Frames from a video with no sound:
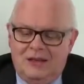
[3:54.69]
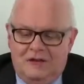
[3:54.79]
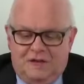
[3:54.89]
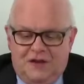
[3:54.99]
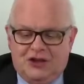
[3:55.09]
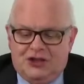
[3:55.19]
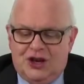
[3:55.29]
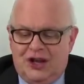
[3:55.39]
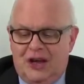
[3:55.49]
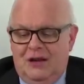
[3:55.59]

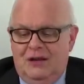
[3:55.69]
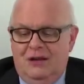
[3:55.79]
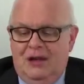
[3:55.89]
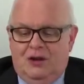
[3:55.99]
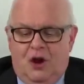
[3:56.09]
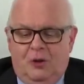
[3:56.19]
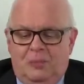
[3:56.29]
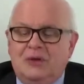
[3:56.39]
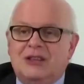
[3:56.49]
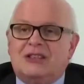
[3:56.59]
difficile il
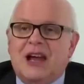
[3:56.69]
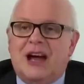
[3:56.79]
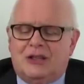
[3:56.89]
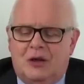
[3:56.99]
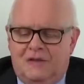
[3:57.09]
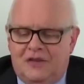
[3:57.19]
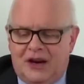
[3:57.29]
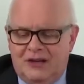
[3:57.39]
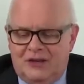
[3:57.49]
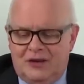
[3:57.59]
colpo di Stato a
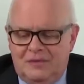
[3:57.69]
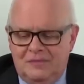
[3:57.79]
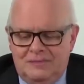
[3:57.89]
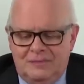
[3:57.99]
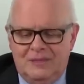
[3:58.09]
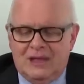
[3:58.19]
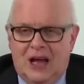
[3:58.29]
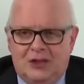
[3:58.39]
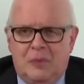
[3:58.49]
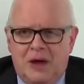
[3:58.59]
freddo,
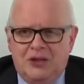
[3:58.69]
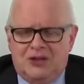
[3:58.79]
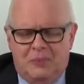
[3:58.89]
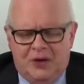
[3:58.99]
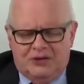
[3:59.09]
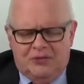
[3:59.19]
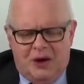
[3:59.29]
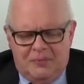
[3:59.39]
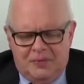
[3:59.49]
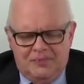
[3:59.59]
tanto peggio per
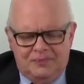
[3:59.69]
Trump.